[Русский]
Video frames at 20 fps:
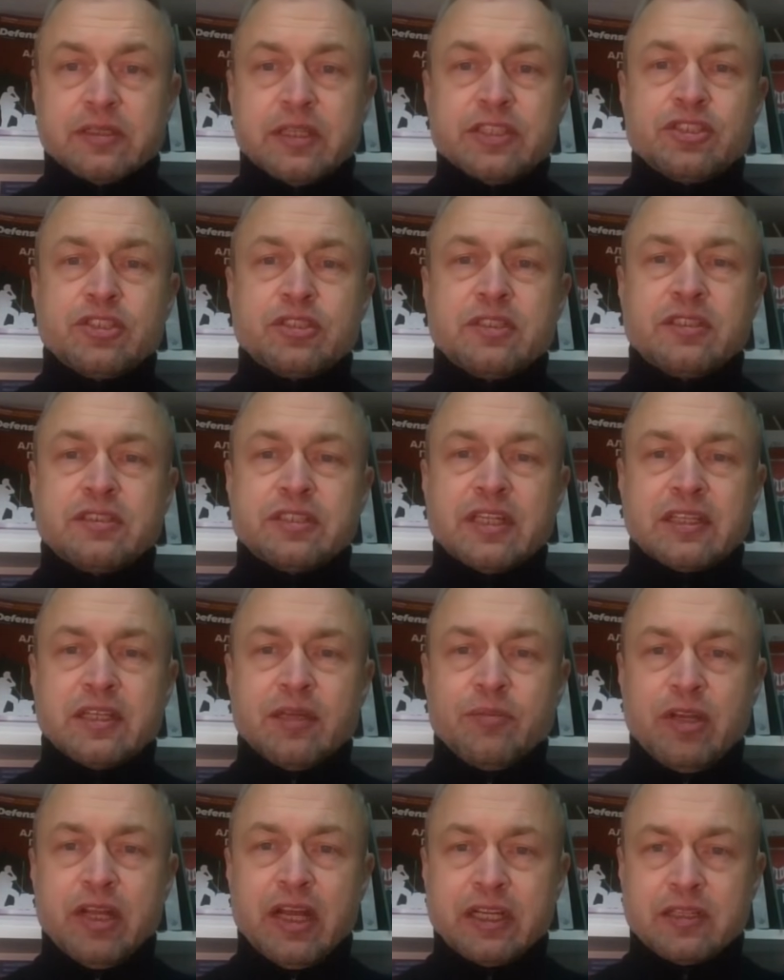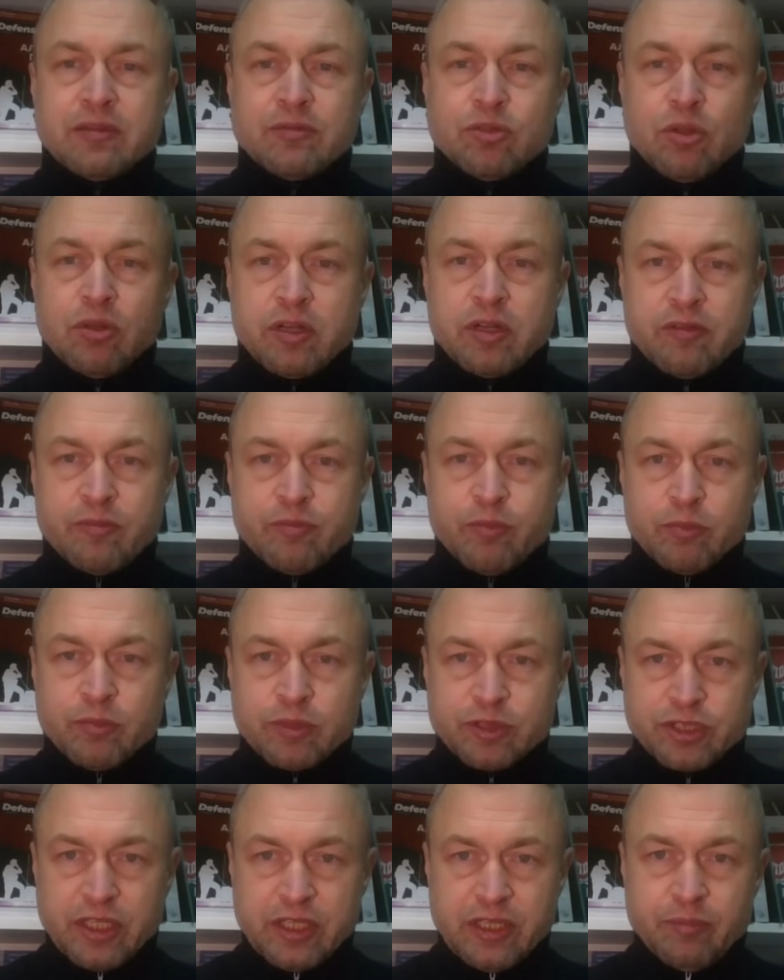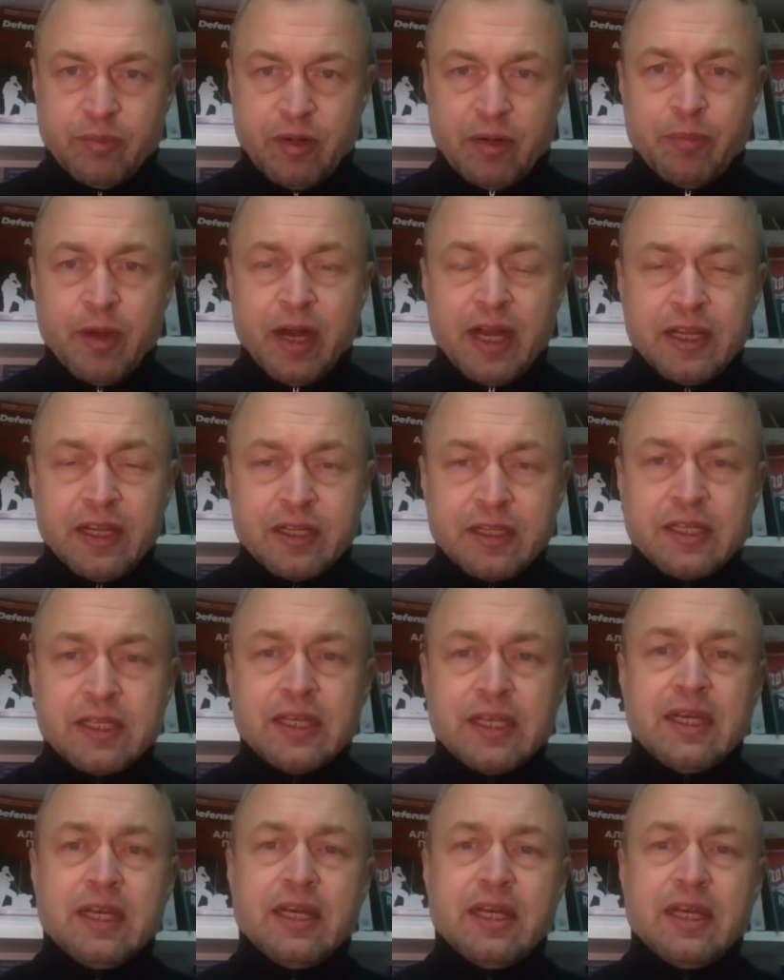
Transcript: Значит, десятки миллиардов долларов помощи не пропали.